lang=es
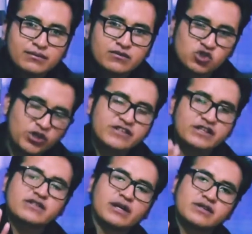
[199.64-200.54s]
son
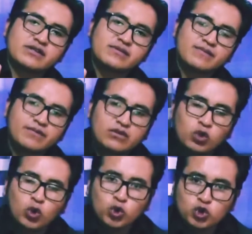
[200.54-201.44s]
estas tres.
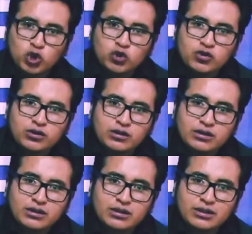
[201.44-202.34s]
Uno,
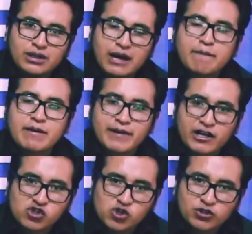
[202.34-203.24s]
la
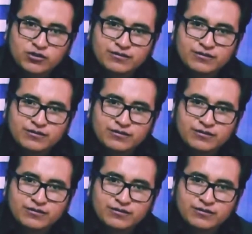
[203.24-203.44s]
preparación.